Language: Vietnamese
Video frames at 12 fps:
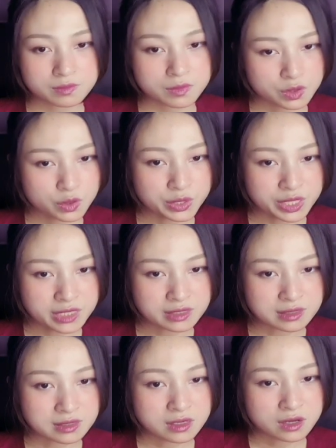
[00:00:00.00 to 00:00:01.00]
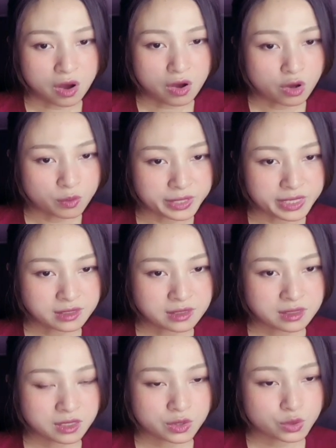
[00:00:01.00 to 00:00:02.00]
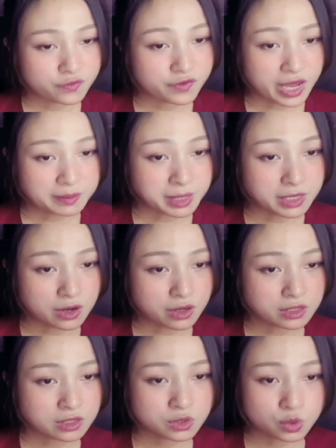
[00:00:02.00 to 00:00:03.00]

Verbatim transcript: tuy nhiên có không ít đối với hắn mà nói